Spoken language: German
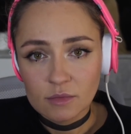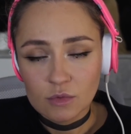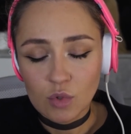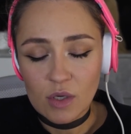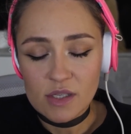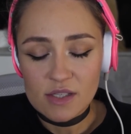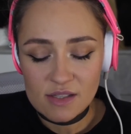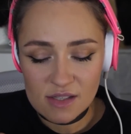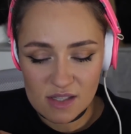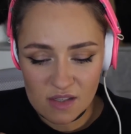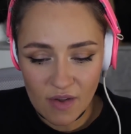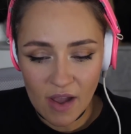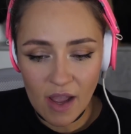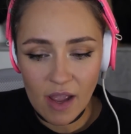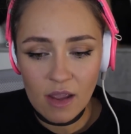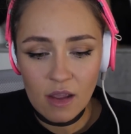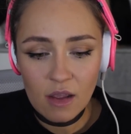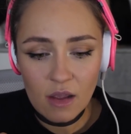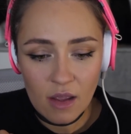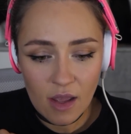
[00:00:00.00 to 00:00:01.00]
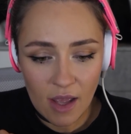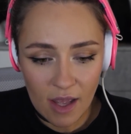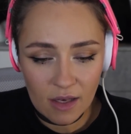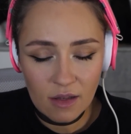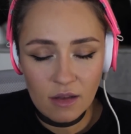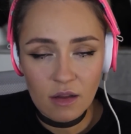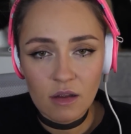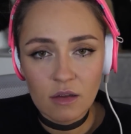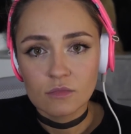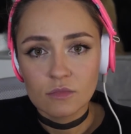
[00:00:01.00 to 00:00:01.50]
Du hast zwei
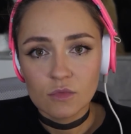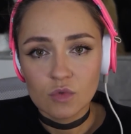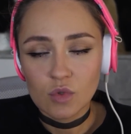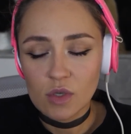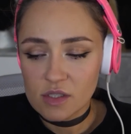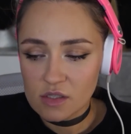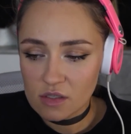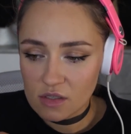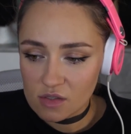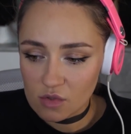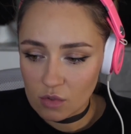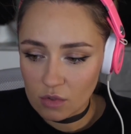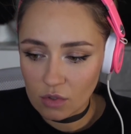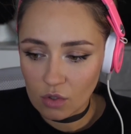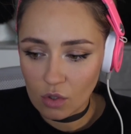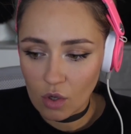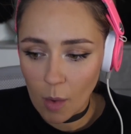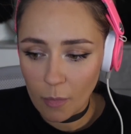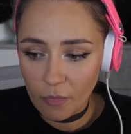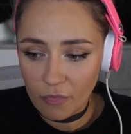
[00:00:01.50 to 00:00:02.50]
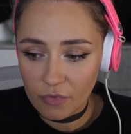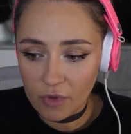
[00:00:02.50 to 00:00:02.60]
Hände, du hast einen gesunden Kopf.